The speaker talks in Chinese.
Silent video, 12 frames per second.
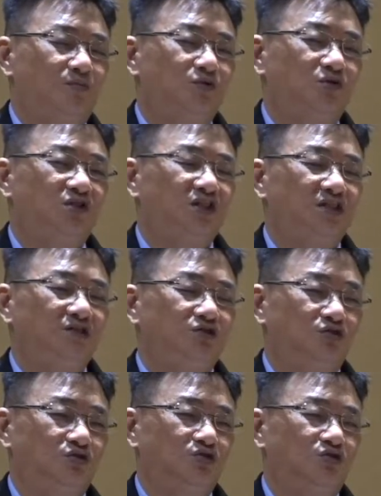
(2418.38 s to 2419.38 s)
不清
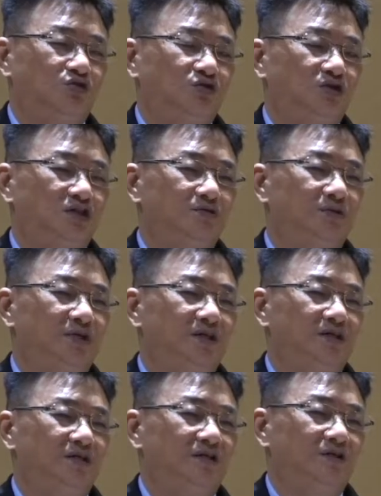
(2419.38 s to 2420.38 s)
楚这
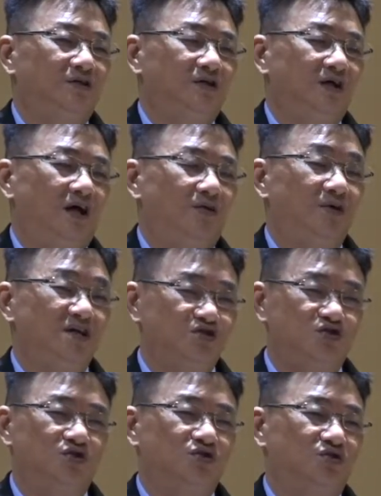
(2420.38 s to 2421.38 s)
位元
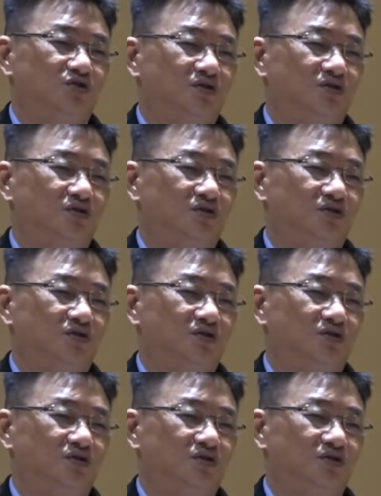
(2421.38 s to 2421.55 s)
首